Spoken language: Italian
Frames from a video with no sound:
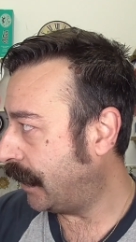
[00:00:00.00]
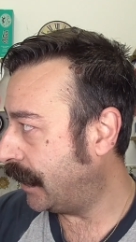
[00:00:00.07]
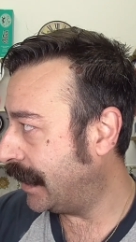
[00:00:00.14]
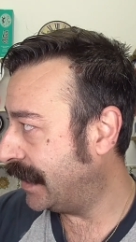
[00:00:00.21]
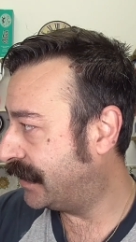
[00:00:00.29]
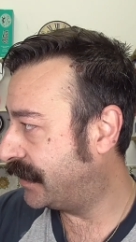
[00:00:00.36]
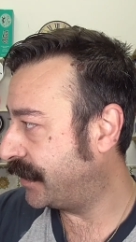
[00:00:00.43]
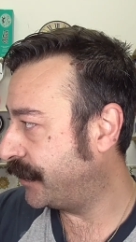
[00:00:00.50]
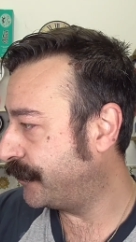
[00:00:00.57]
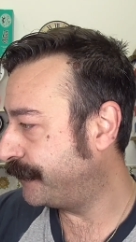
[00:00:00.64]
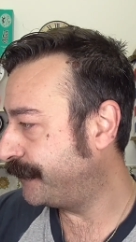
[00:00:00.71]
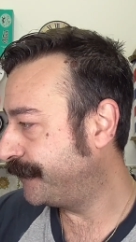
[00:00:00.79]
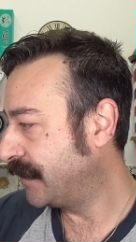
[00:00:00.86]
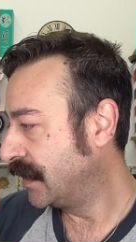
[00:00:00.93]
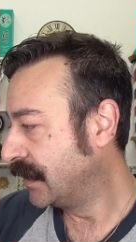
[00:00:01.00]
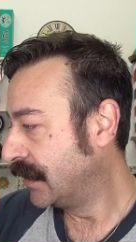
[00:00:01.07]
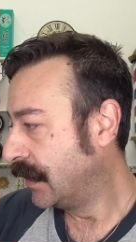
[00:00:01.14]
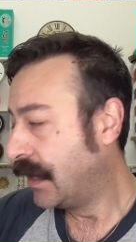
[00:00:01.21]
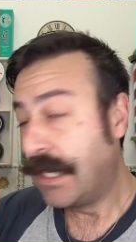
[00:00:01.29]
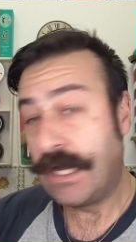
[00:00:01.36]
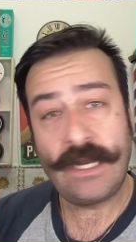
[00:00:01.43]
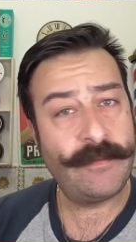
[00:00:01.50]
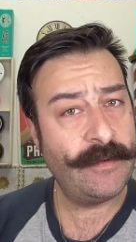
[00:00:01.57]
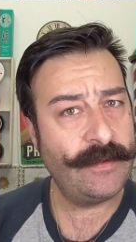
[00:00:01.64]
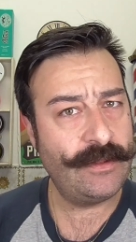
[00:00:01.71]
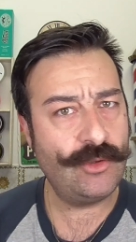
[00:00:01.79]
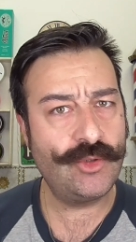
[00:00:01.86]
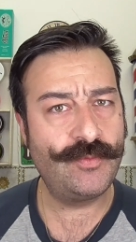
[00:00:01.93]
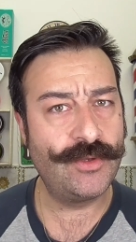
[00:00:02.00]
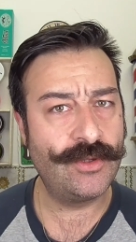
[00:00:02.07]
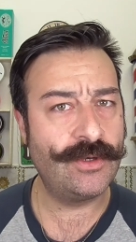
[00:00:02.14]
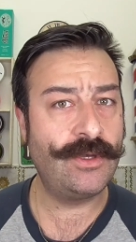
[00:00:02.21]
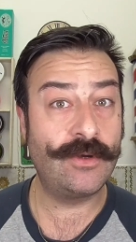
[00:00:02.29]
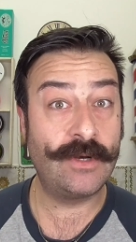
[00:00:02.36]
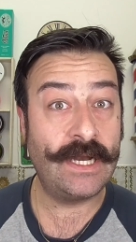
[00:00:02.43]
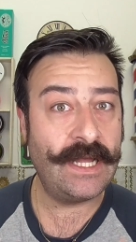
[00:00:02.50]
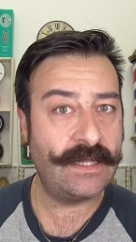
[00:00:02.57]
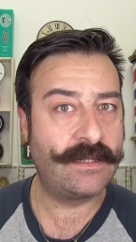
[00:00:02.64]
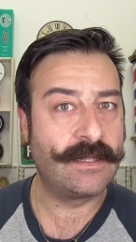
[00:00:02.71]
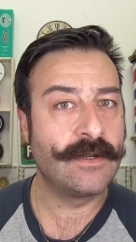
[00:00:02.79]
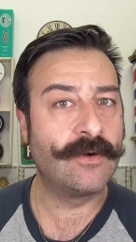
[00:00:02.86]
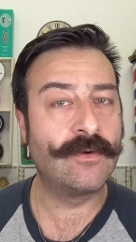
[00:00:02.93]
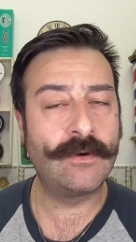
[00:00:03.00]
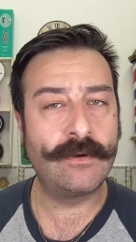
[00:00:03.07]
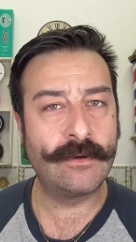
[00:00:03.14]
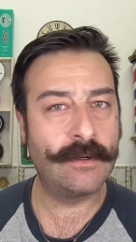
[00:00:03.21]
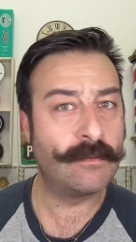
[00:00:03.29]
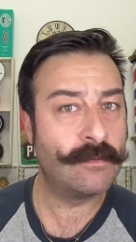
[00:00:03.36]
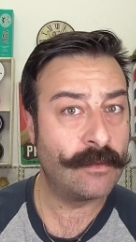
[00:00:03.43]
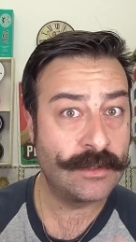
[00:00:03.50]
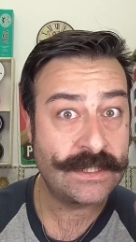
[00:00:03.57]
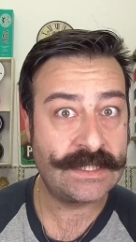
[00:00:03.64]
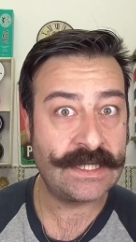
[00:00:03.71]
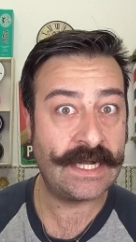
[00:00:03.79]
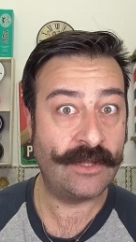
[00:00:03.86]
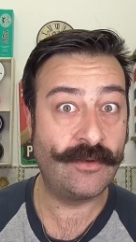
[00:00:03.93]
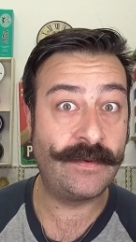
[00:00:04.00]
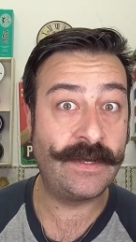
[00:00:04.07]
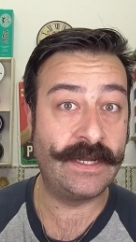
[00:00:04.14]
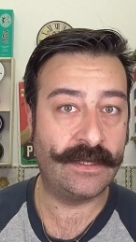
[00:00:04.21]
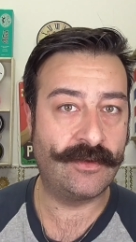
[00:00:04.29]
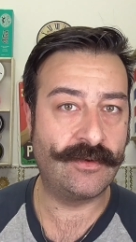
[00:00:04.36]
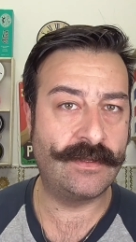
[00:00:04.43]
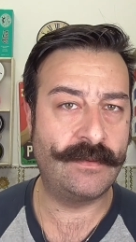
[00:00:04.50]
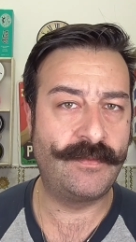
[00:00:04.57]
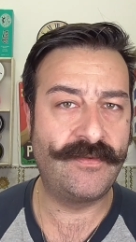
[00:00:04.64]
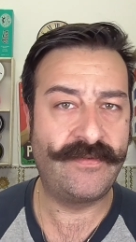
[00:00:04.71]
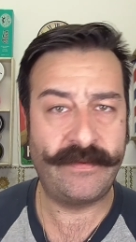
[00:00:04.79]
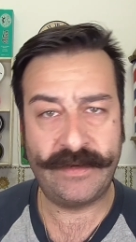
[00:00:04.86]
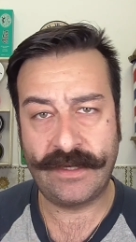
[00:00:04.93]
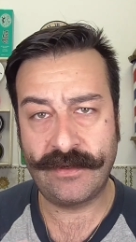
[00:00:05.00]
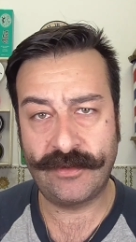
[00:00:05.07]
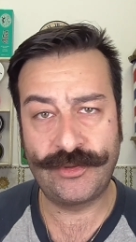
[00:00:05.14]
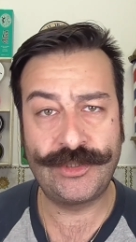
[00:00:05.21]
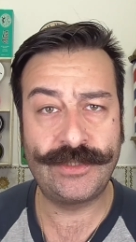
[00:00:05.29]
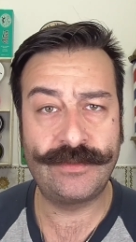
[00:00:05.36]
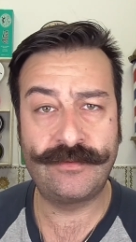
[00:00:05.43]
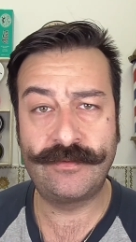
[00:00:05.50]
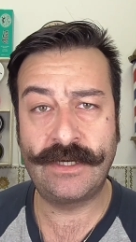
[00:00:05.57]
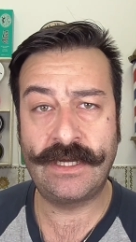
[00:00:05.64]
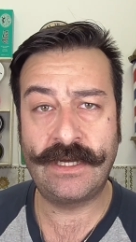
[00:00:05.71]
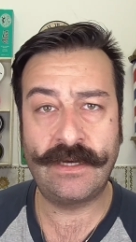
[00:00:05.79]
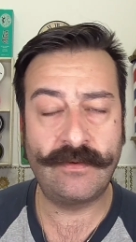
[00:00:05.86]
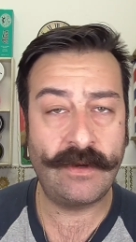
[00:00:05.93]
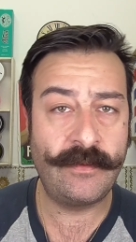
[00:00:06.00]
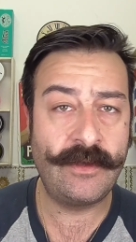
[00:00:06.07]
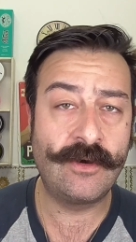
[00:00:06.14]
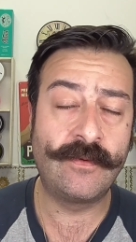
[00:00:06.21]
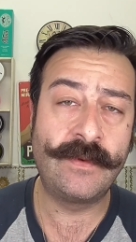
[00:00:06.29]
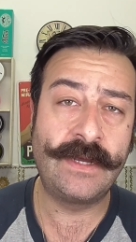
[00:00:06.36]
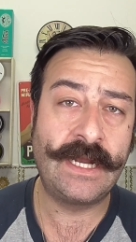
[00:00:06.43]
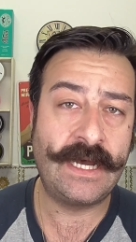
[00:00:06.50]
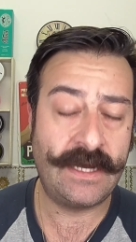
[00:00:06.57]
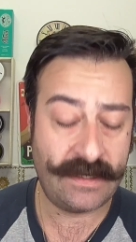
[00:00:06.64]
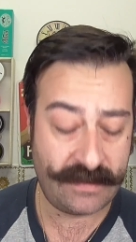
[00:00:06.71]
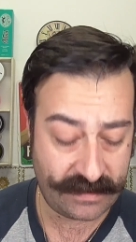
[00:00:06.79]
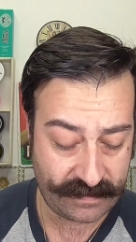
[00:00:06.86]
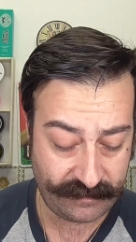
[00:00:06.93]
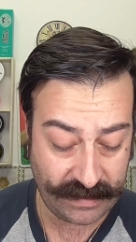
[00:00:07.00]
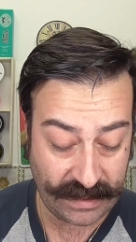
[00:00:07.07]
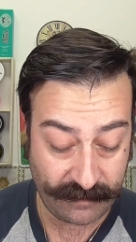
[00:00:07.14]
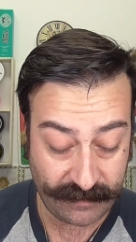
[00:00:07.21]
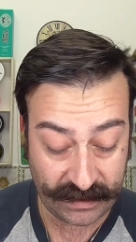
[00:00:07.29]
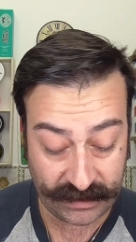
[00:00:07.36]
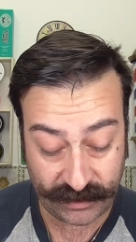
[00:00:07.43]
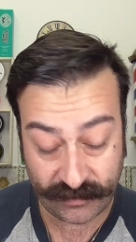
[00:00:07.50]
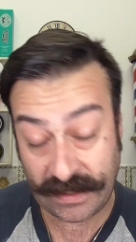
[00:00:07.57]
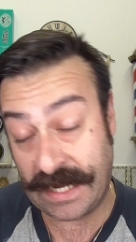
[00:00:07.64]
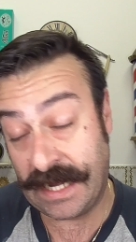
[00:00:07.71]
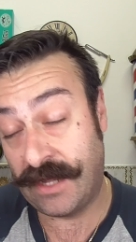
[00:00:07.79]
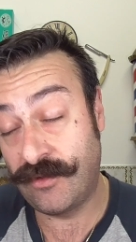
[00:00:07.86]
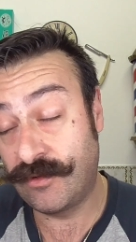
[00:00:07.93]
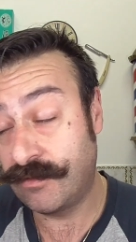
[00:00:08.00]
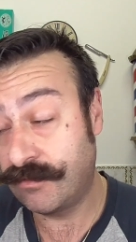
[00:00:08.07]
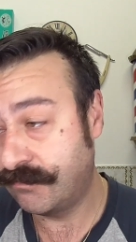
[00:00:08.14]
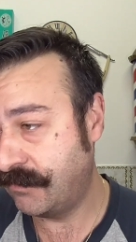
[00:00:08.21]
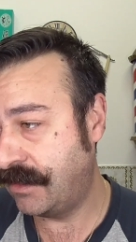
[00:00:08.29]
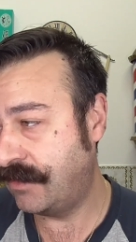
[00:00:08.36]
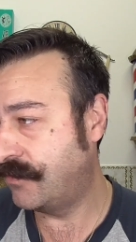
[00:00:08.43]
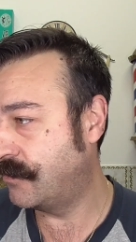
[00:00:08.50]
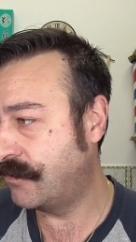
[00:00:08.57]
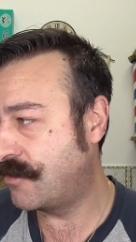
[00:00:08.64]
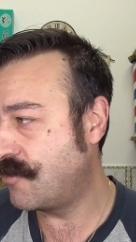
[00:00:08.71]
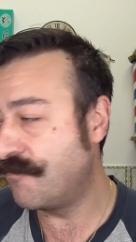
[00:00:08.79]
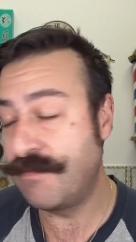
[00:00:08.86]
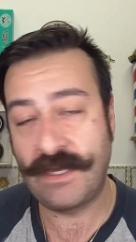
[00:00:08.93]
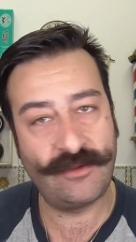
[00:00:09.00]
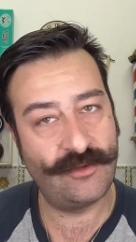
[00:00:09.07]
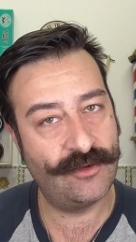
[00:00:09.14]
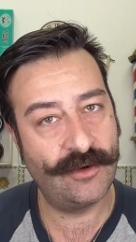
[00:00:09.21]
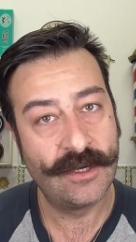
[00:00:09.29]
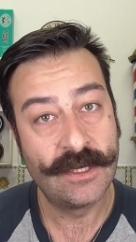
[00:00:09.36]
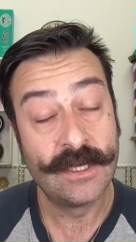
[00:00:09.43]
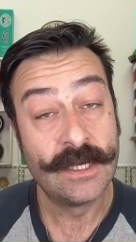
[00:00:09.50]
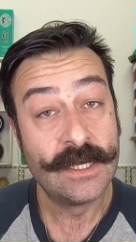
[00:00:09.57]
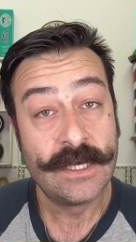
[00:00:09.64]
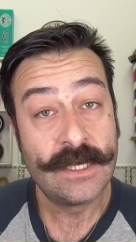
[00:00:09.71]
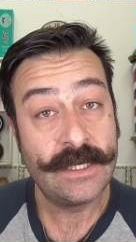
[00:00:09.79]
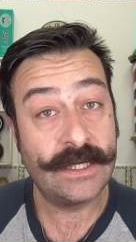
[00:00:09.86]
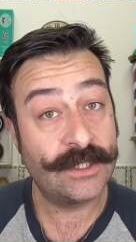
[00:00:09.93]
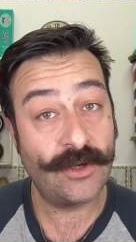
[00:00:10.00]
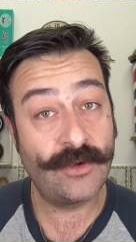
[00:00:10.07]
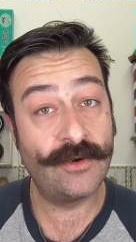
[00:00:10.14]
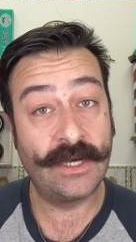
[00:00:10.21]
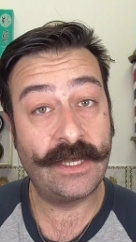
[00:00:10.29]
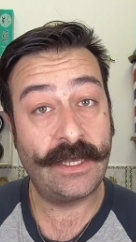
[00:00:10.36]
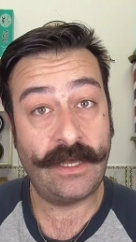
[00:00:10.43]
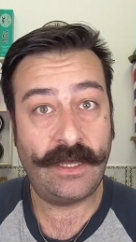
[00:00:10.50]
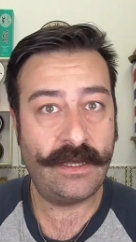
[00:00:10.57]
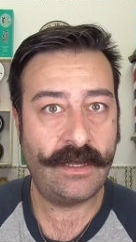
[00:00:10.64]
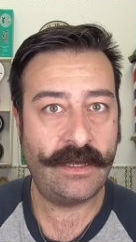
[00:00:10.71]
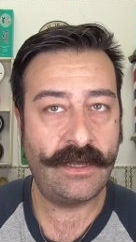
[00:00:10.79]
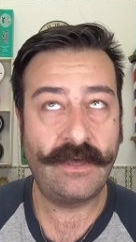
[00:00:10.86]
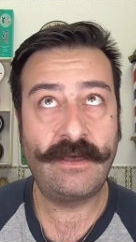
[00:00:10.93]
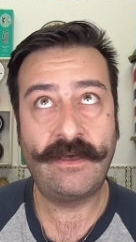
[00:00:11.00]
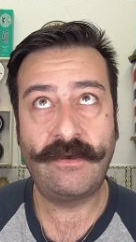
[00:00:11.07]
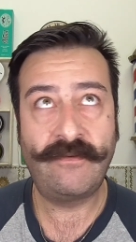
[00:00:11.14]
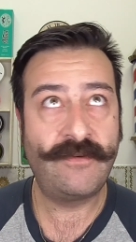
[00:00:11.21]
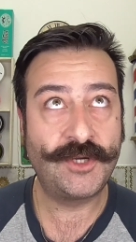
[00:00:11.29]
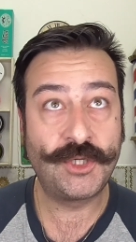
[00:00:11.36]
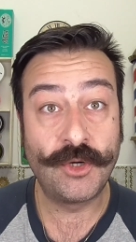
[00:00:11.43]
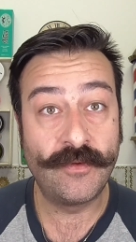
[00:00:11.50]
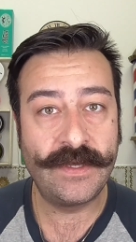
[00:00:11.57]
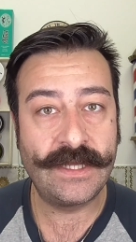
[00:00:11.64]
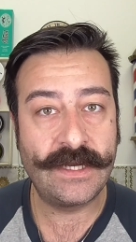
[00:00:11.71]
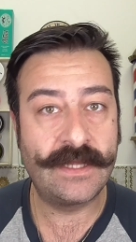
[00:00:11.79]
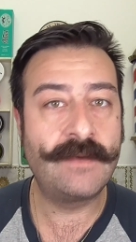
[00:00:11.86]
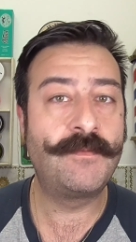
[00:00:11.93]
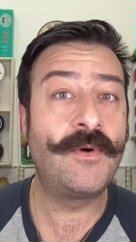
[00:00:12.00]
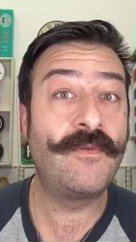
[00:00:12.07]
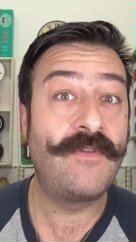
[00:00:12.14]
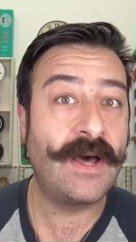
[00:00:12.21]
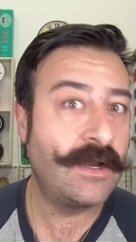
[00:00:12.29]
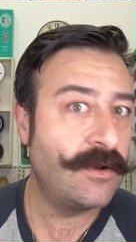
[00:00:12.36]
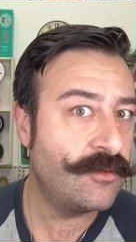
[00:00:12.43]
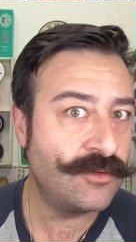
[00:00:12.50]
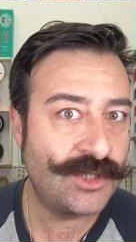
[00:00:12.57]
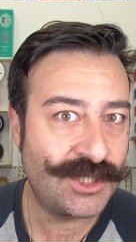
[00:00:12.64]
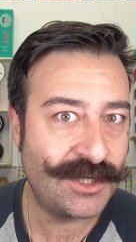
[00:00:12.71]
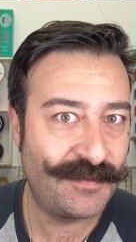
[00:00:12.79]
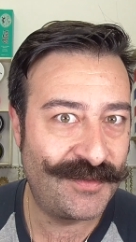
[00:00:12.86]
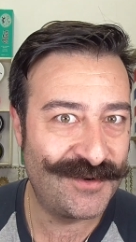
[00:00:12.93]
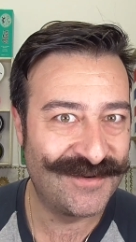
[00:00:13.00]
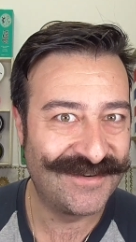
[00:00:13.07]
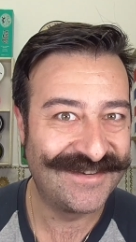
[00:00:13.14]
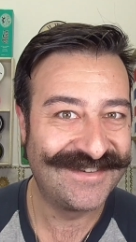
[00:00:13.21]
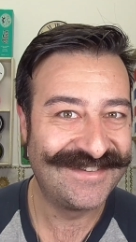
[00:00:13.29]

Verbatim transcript: l'elettrico. Allora, premetto subito che io l'elettrico, quello che ho mostrato parecchio tempo fa, perché oggi un, un amico me l'ha, me l'ha, menzionato in un commento, il rasoio che eh, facevo vedere tempo fa non c'è più.